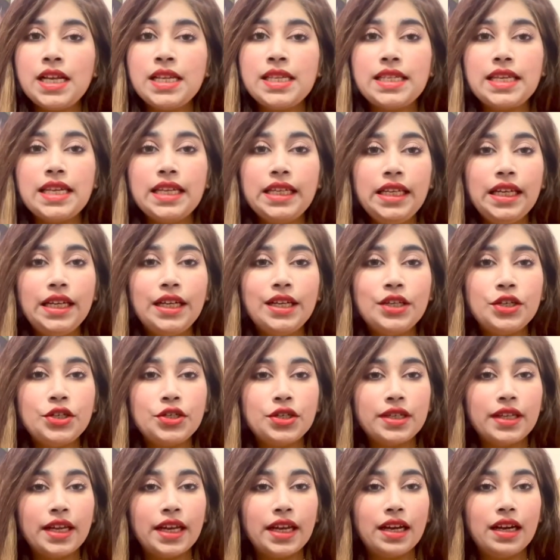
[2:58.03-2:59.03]
स्किन की
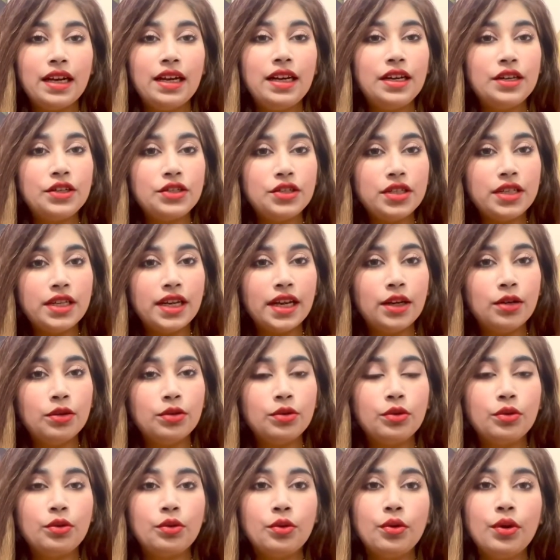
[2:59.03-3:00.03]
कंडीशन है एलर्जी है
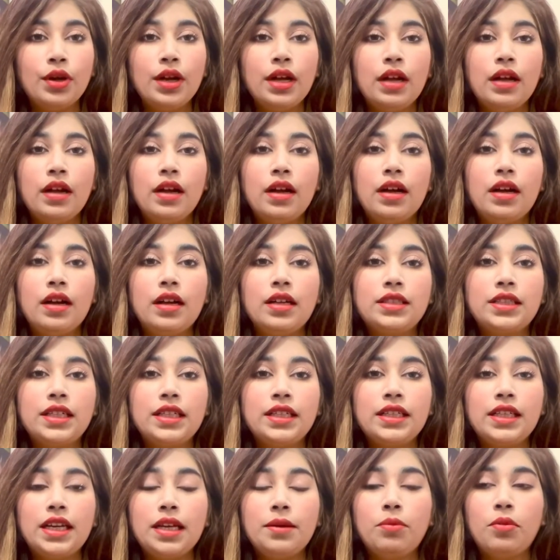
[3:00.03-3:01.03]
लोगों को आ,
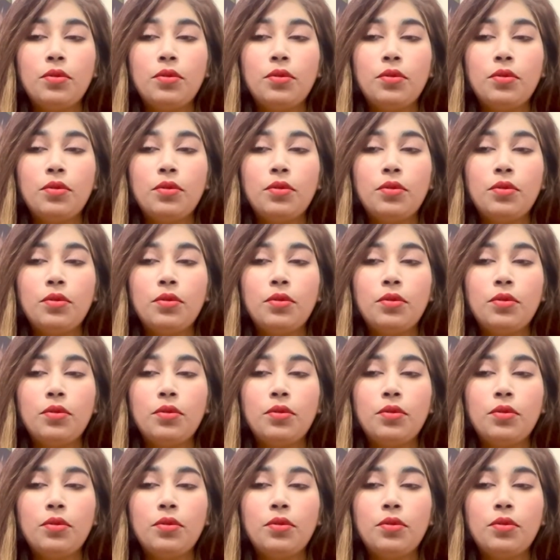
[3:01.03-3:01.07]
स्किन के